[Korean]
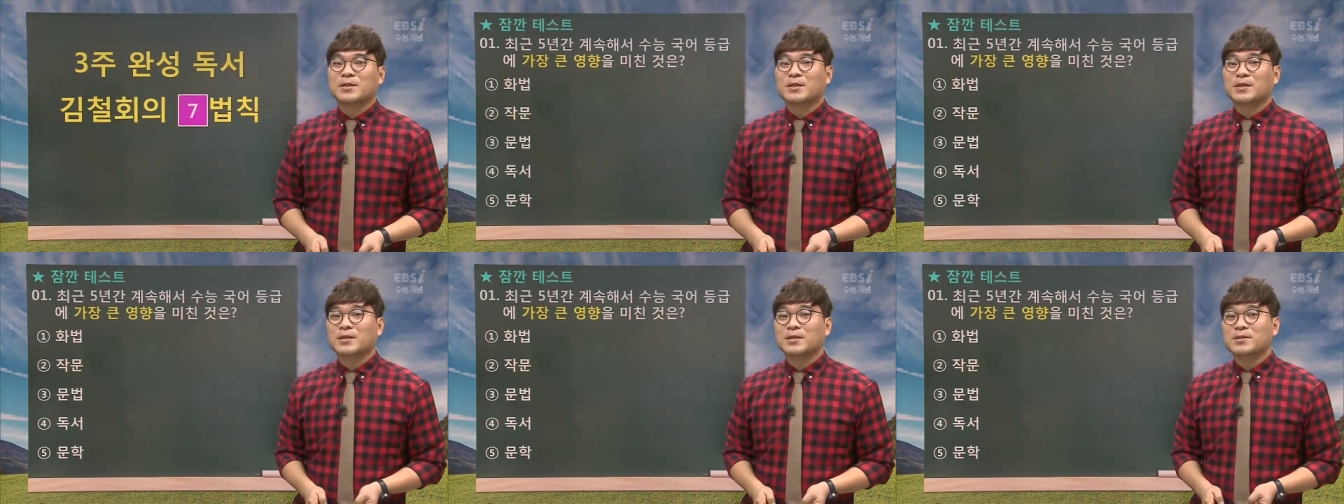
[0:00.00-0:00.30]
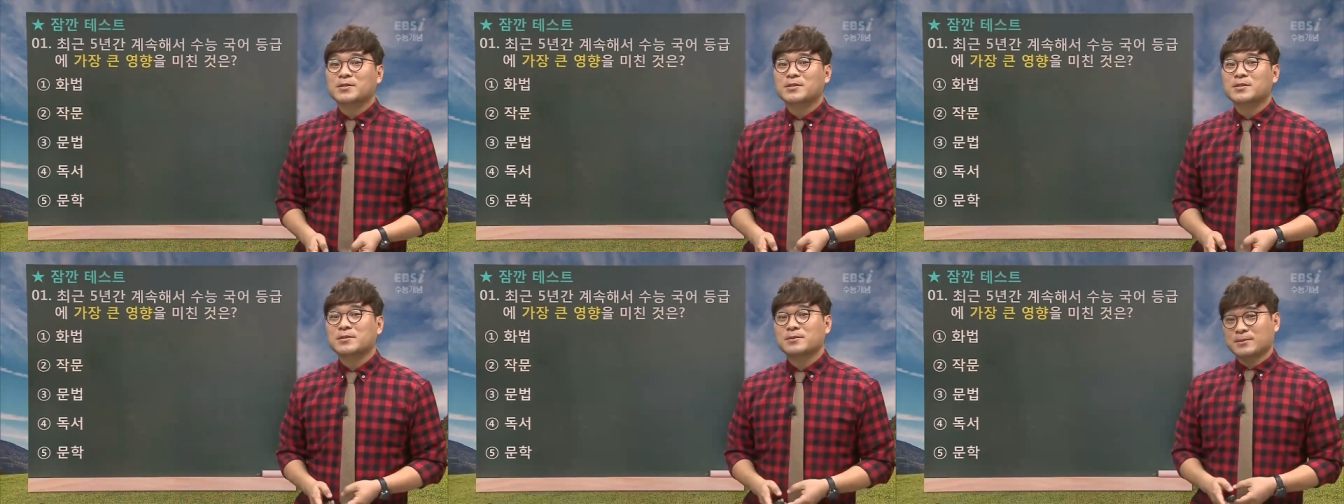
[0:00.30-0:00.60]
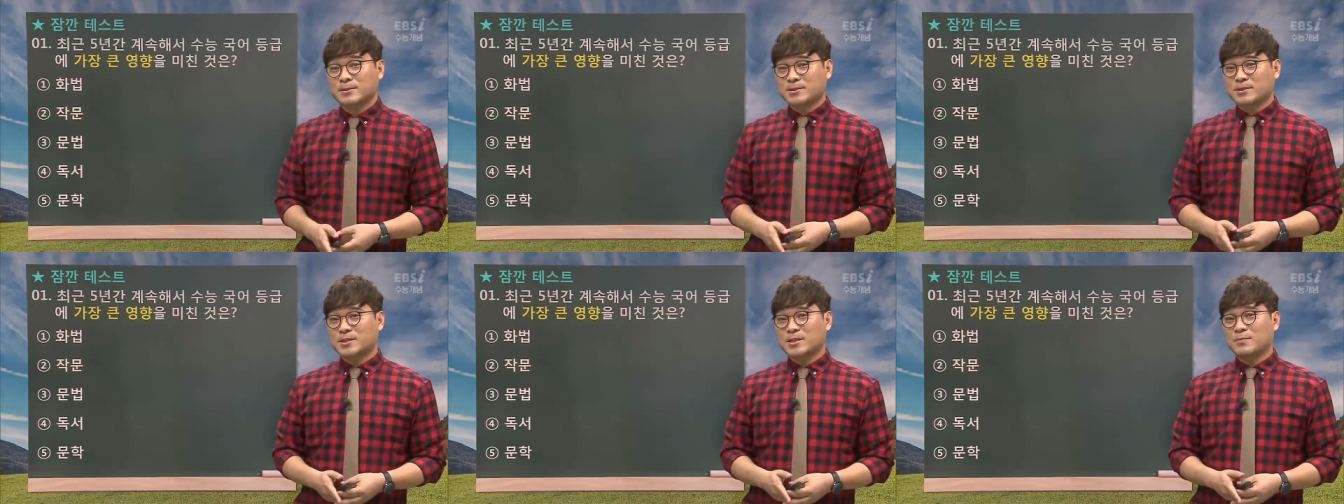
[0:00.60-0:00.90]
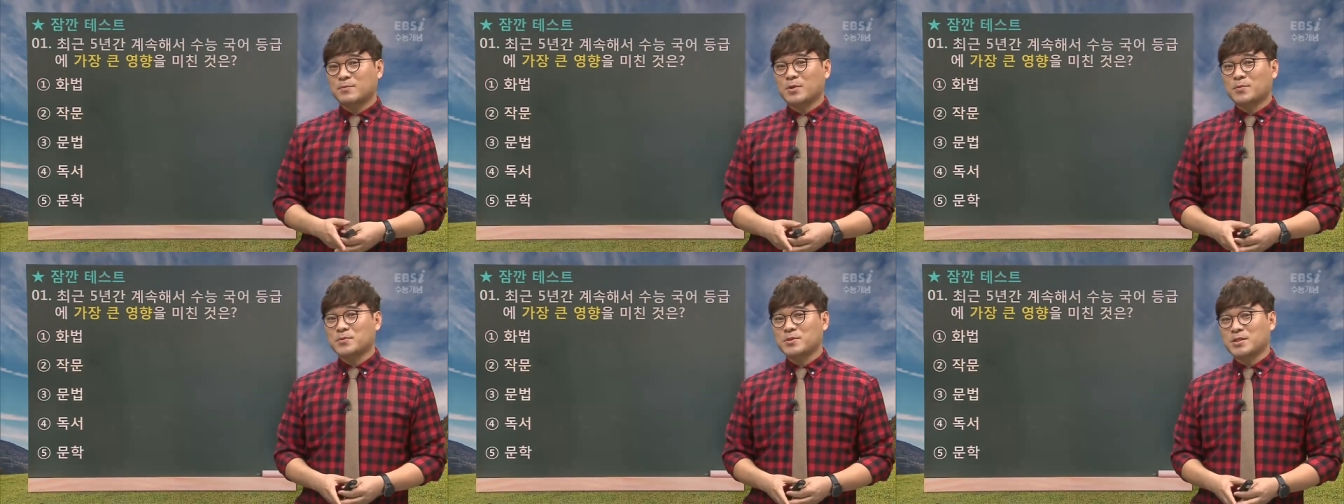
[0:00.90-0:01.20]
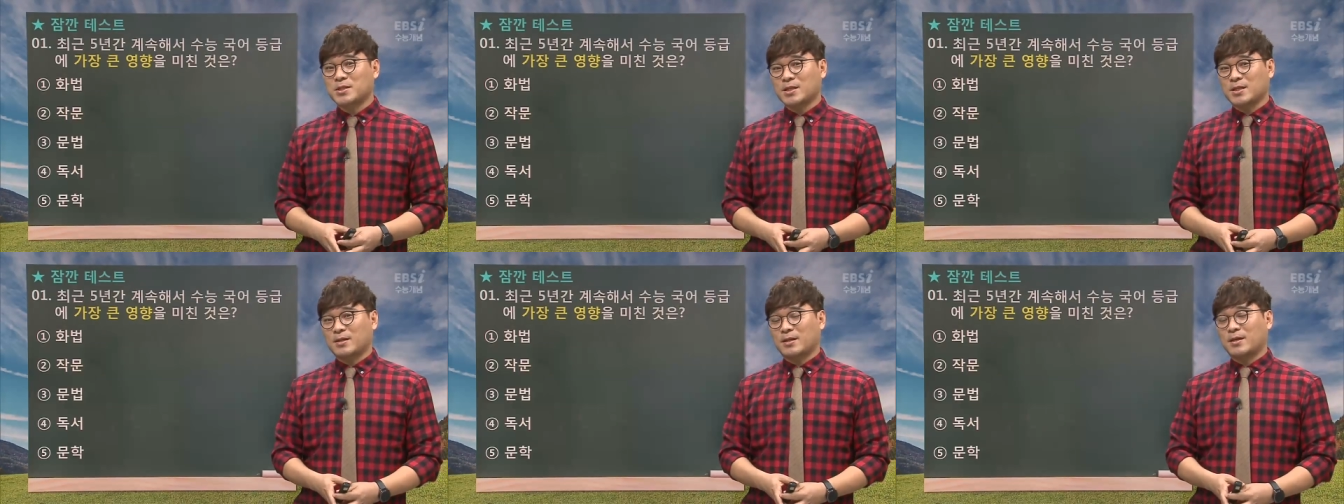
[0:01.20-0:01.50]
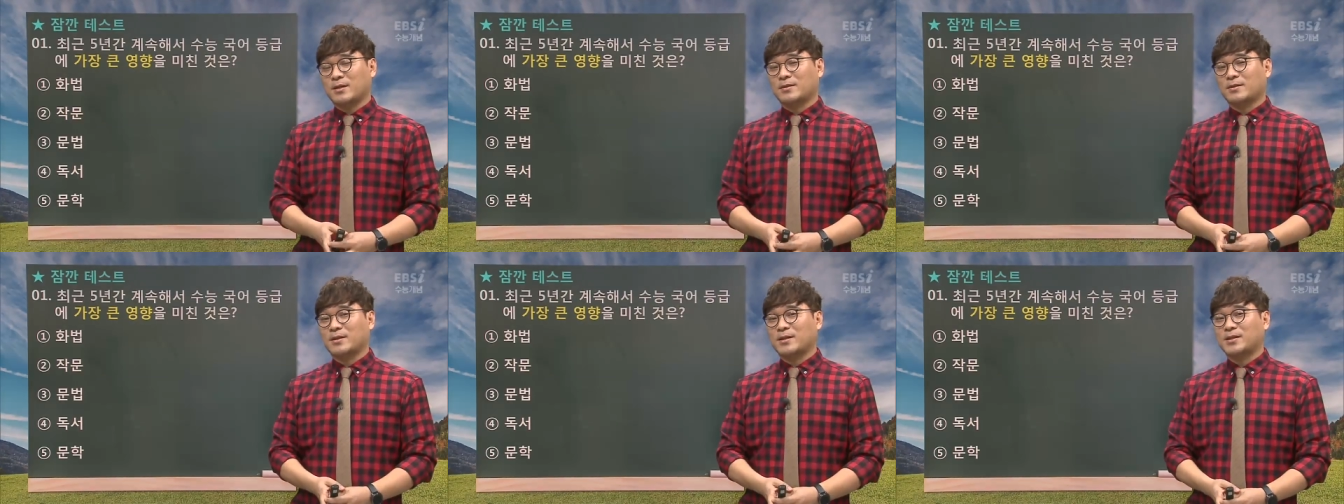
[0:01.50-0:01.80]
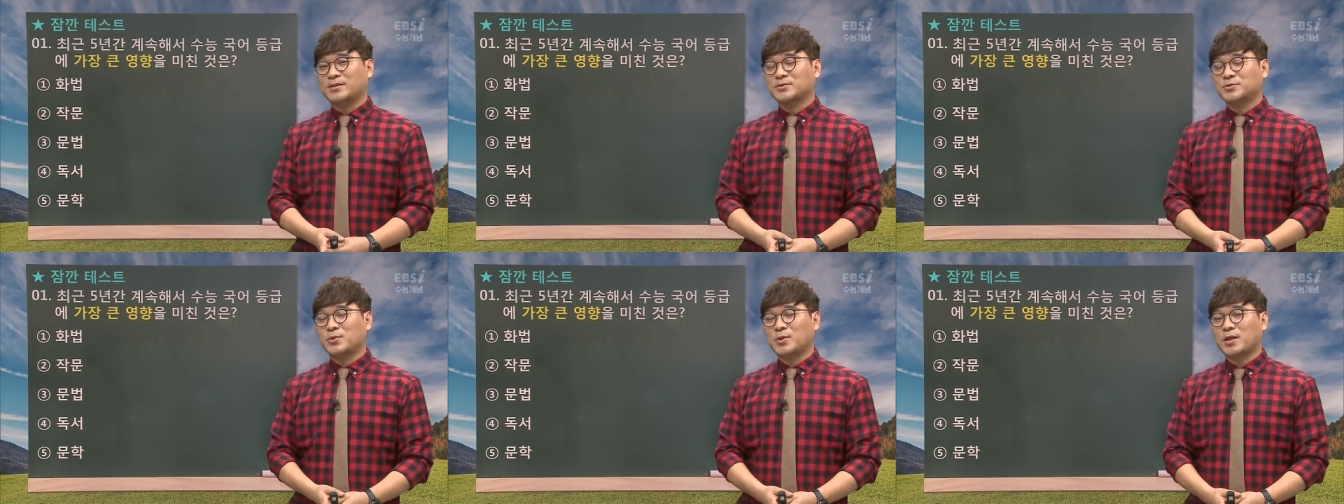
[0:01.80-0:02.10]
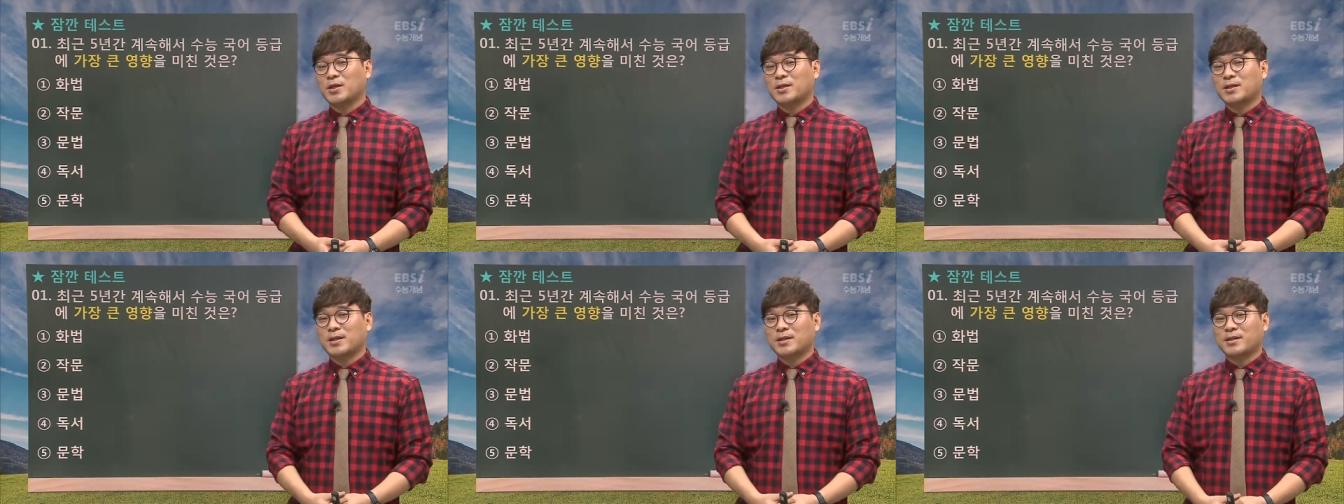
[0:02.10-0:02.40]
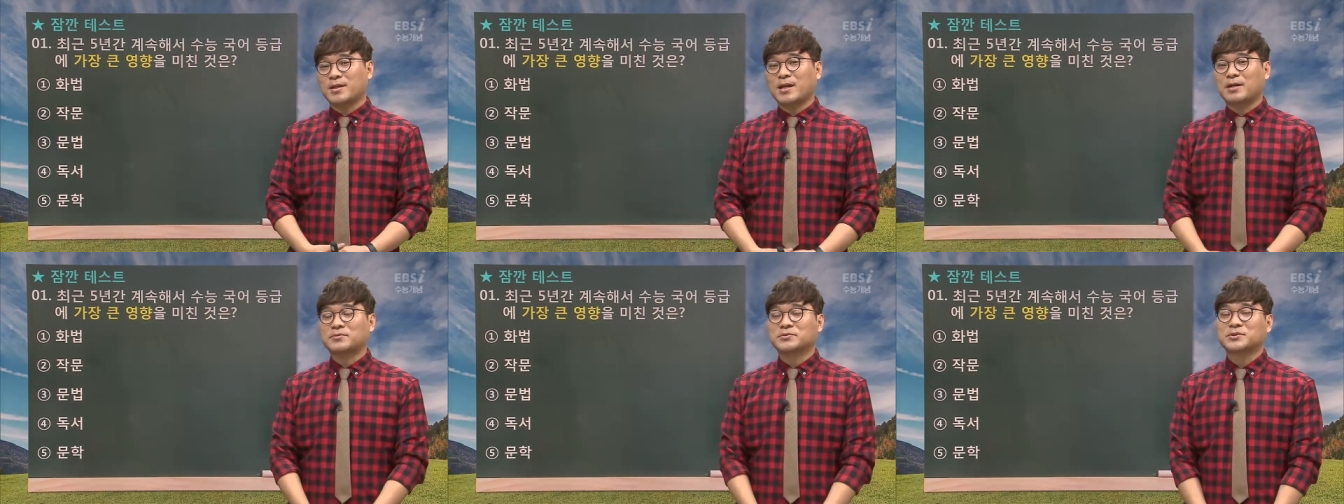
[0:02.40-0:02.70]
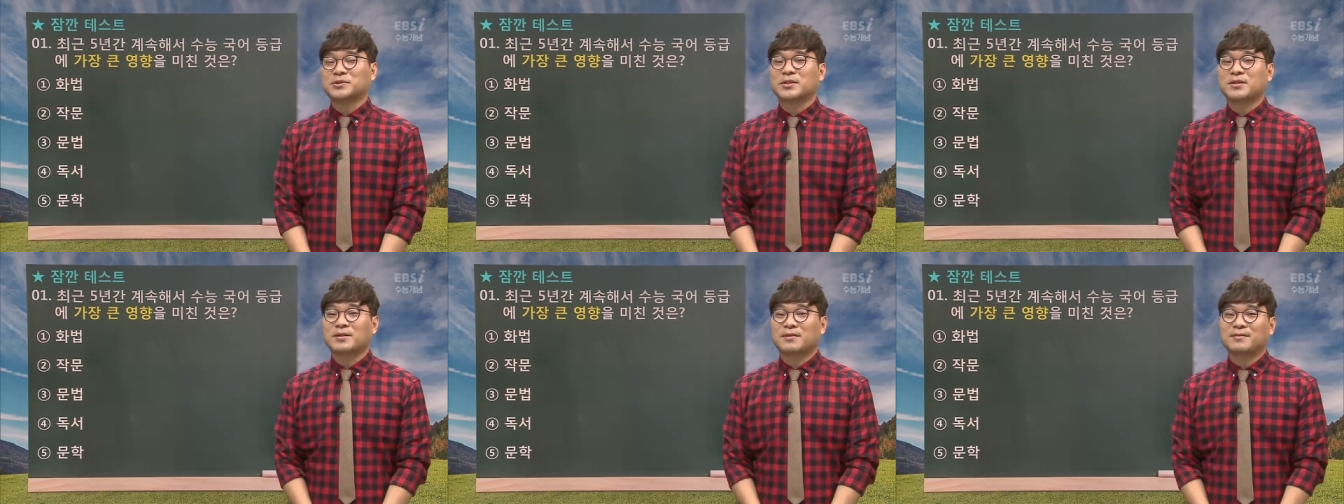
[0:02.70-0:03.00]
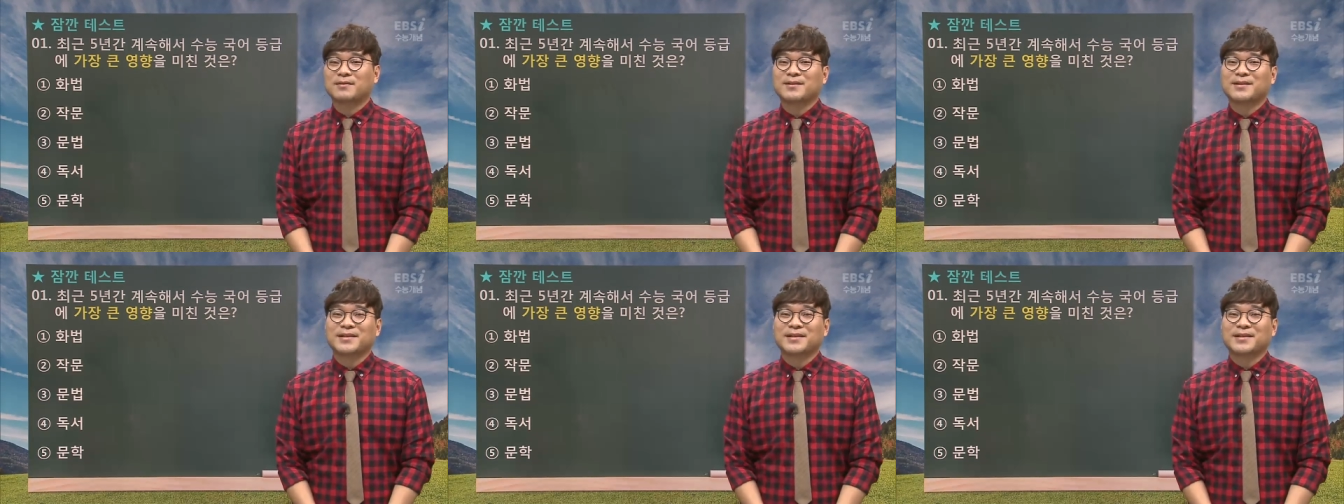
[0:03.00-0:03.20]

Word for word: 이 칠법칙에 대한 소개를 하기에 앞서요,